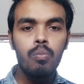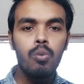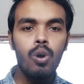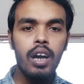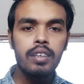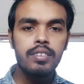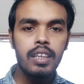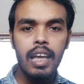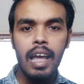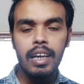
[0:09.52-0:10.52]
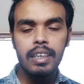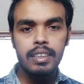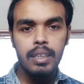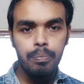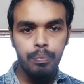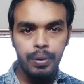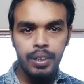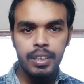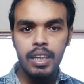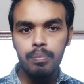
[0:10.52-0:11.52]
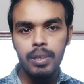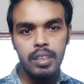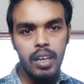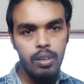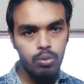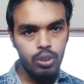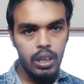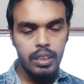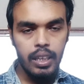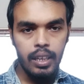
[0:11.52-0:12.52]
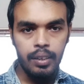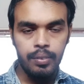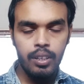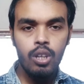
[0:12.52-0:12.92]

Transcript: वो अक्सर क्या करते फ्री टेम्पलेट का यूज़ करते हैं